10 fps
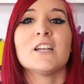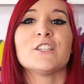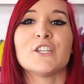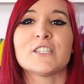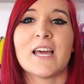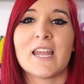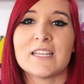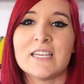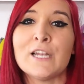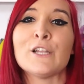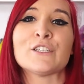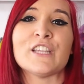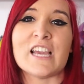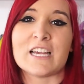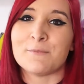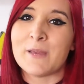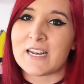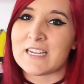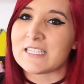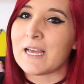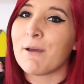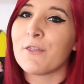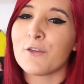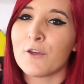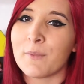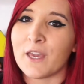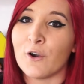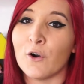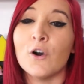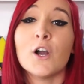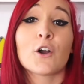Yo estaré allí los días viernes, sábado y domingo,